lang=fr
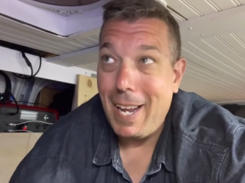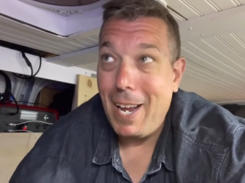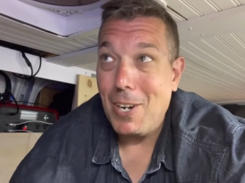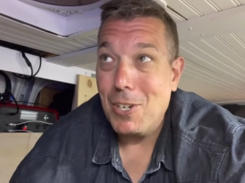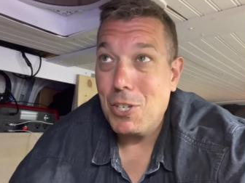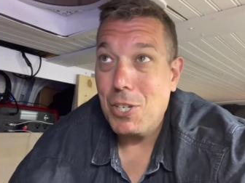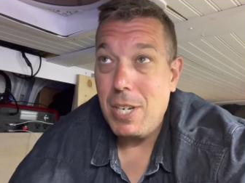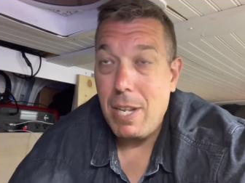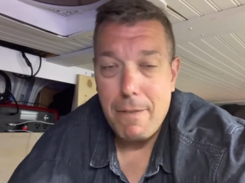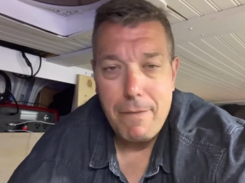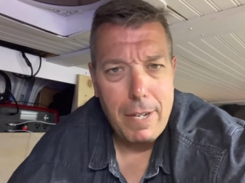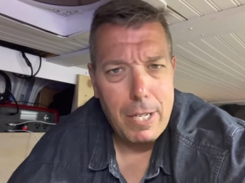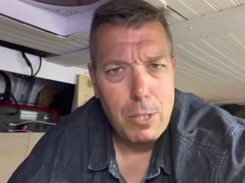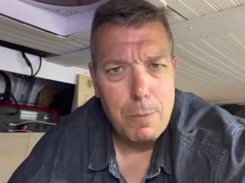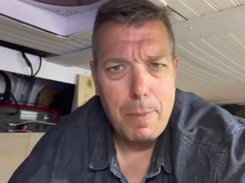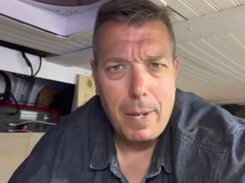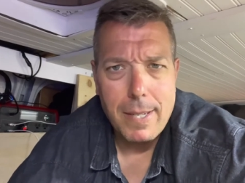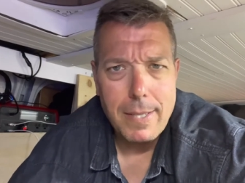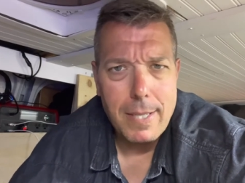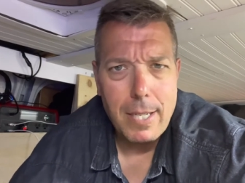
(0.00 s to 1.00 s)
Quand je l'ai faite,
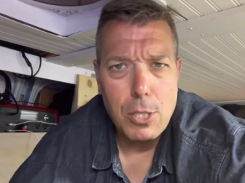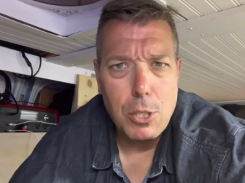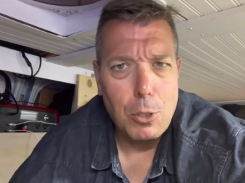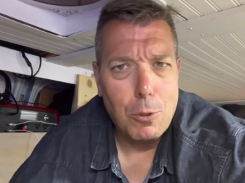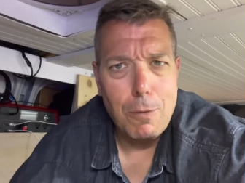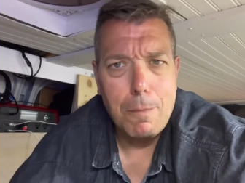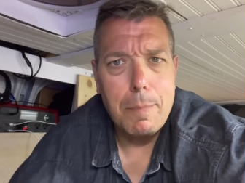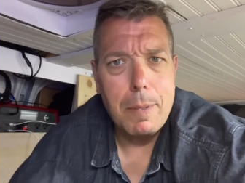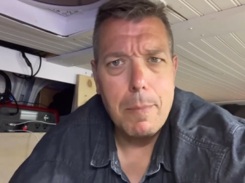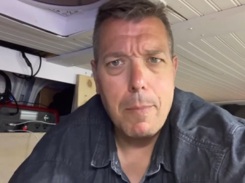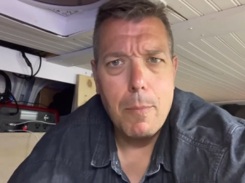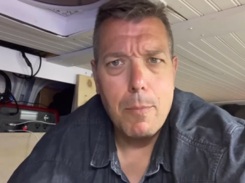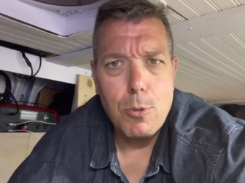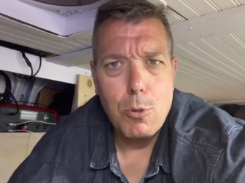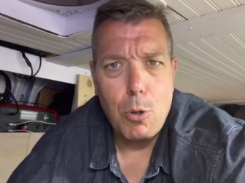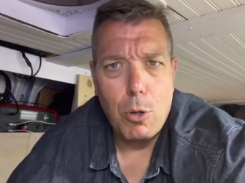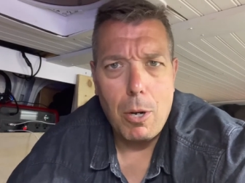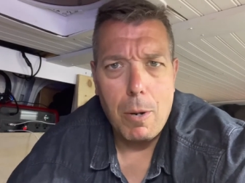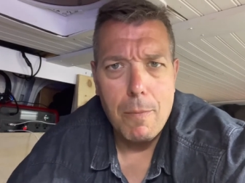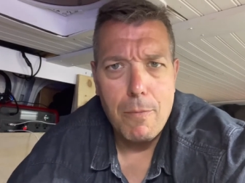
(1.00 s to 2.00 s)
je pensais que j'ai tout pris mes
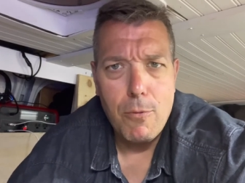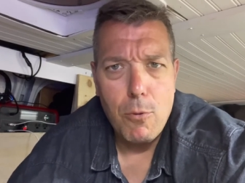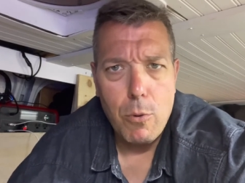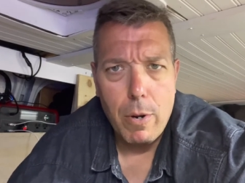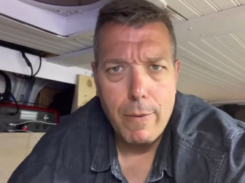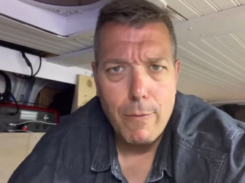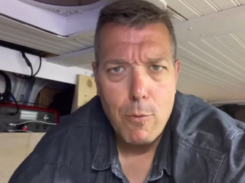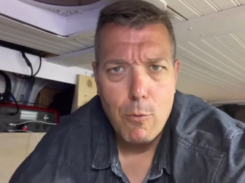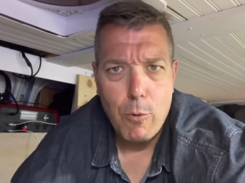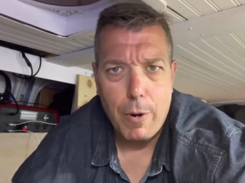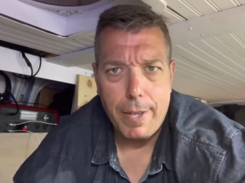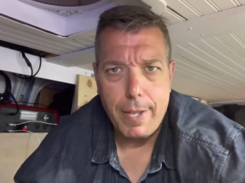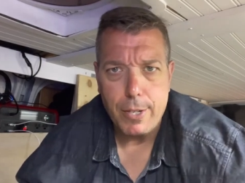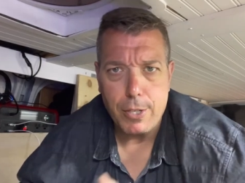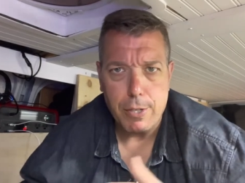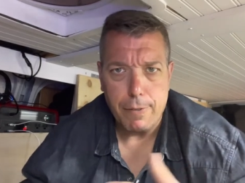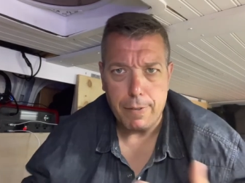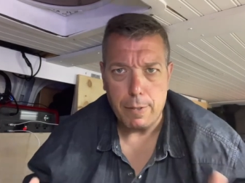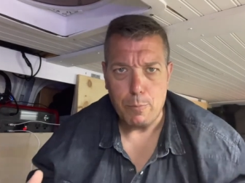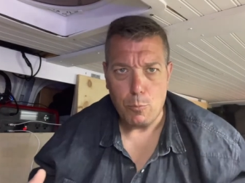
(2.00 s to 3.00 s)
mesures comme faut et vous voyez
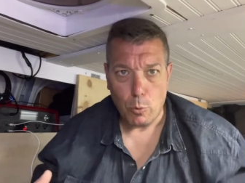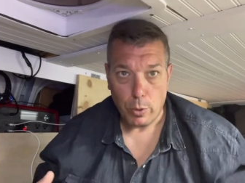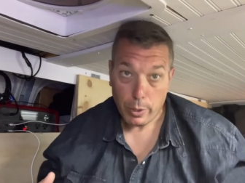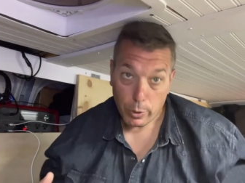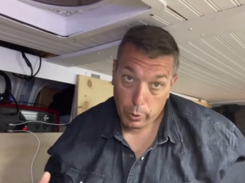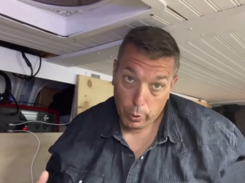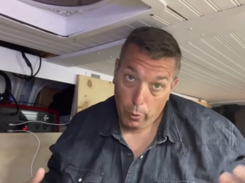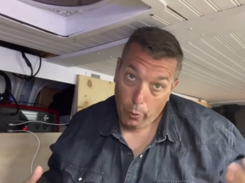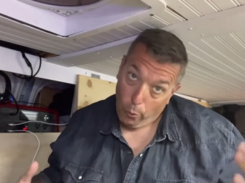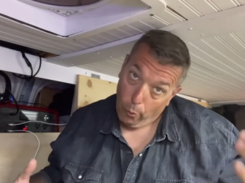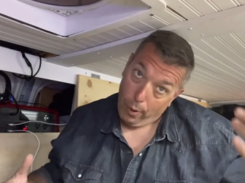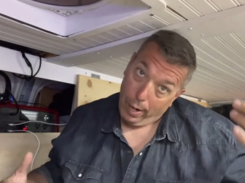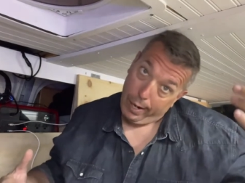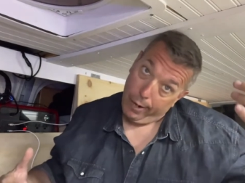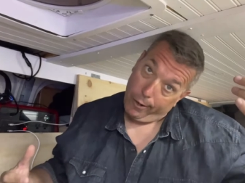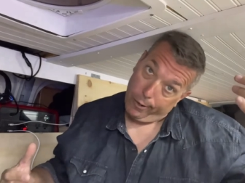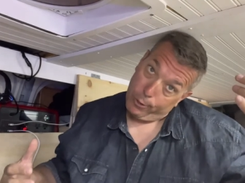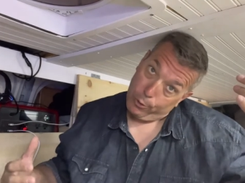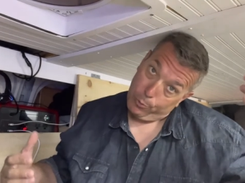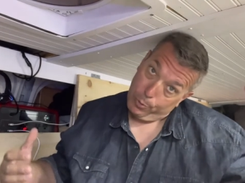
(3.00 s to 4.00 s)
que j'ai fait mon lit trop
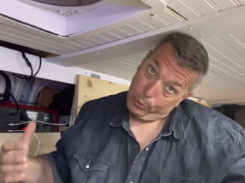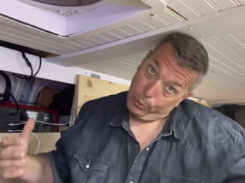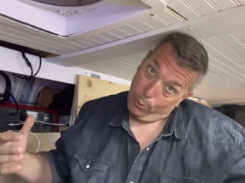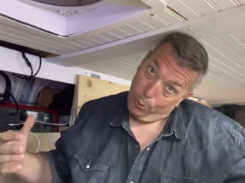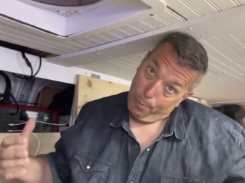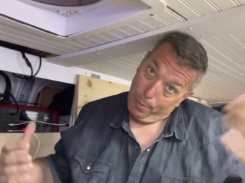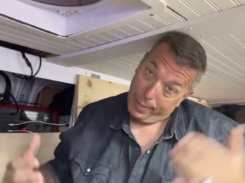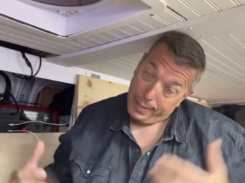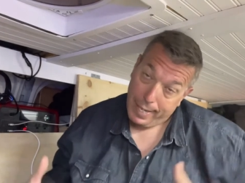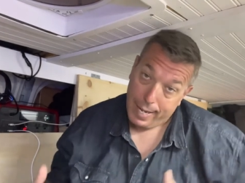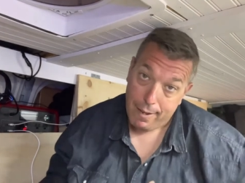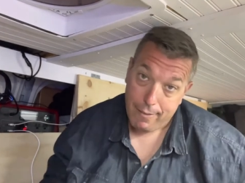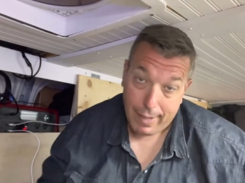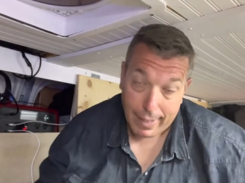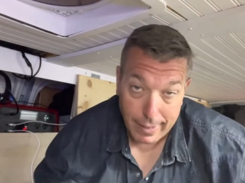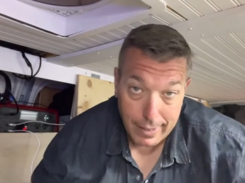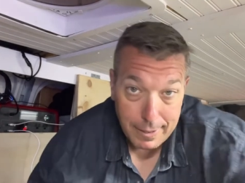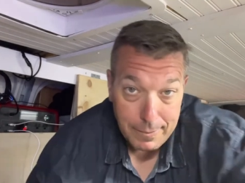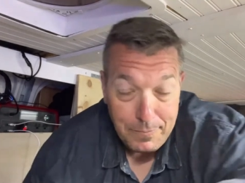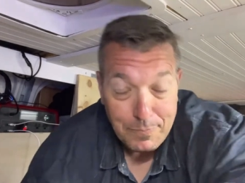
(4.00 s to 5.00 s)
alors je suis trop bas dans la
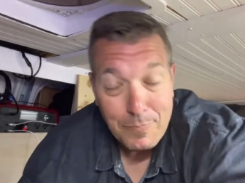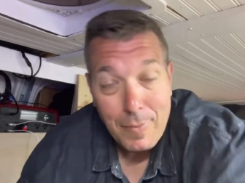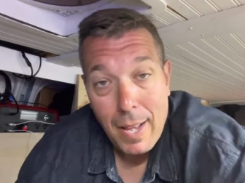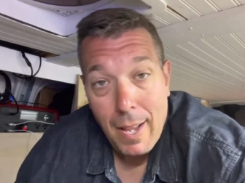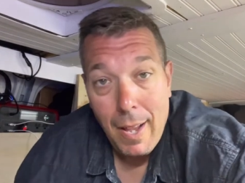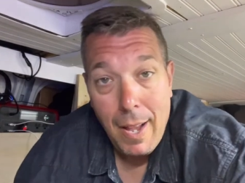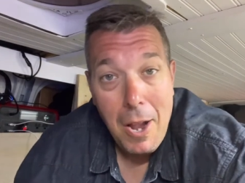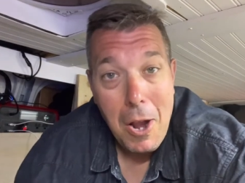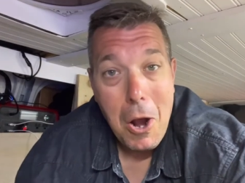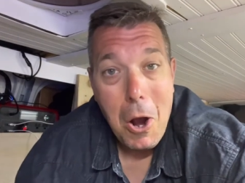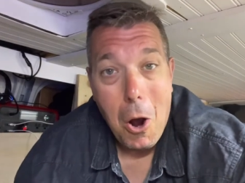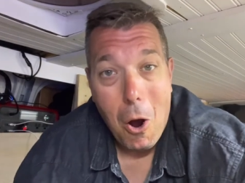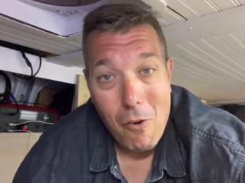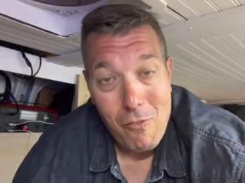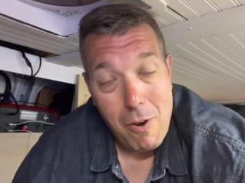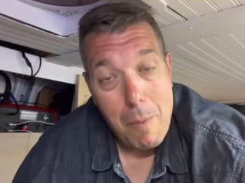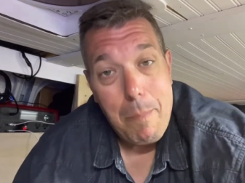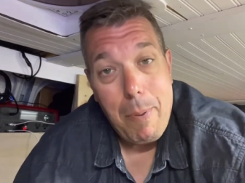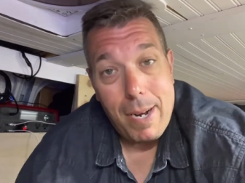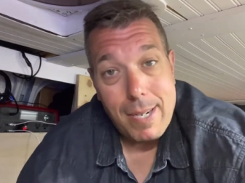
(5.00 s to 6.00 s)
vanne. On
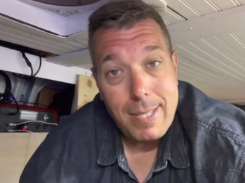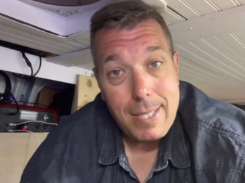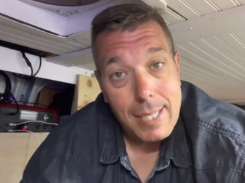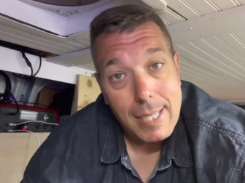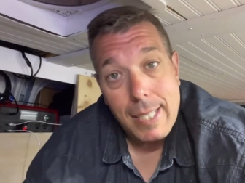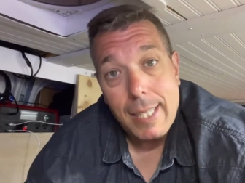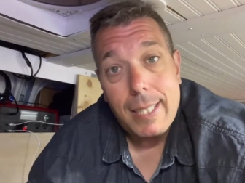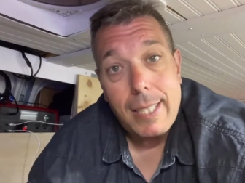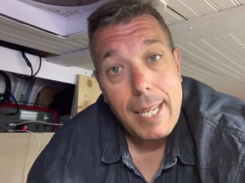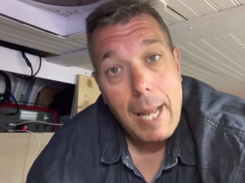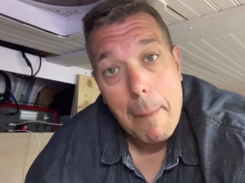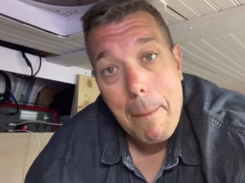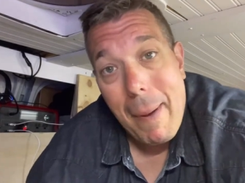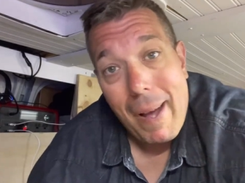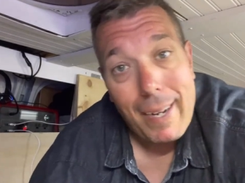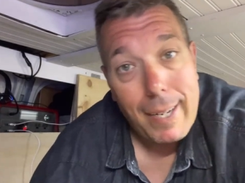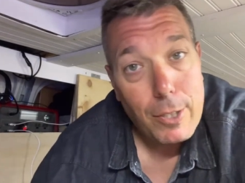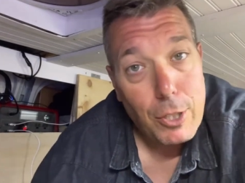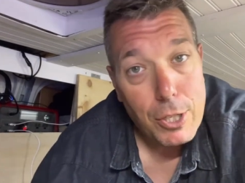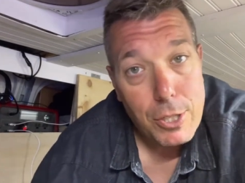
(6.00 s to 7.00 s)
va passer l'été à
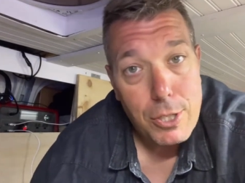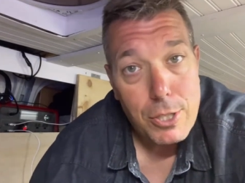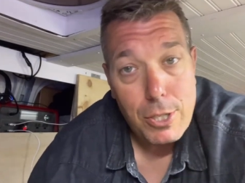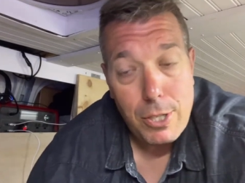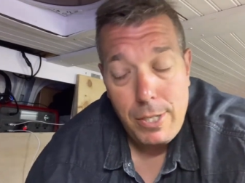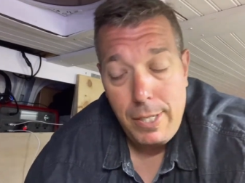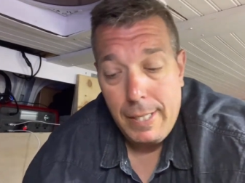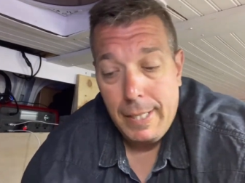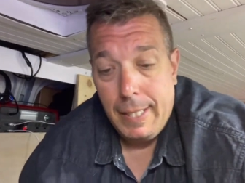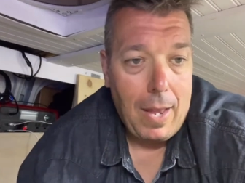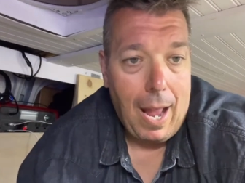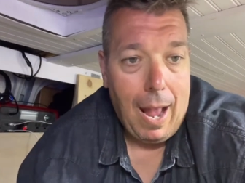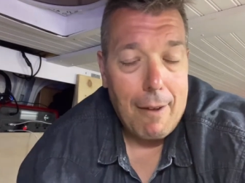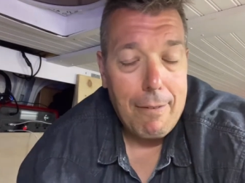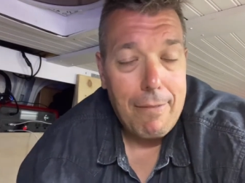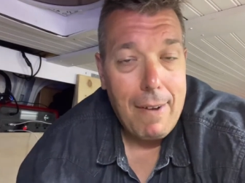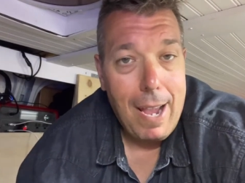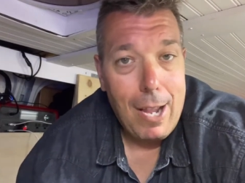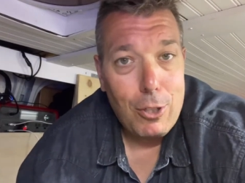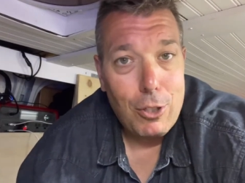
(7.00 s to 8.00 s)
parler de ça, à
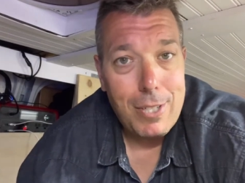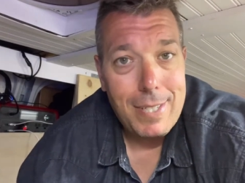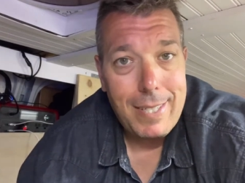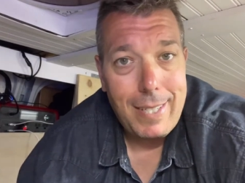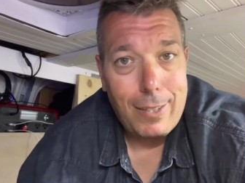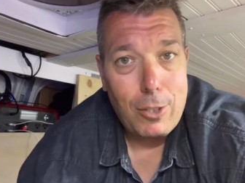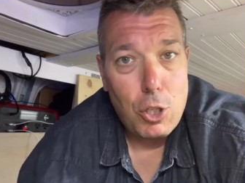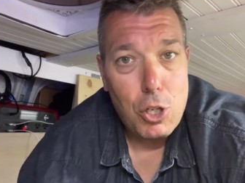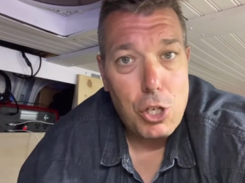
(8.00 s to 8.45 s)
faire de cette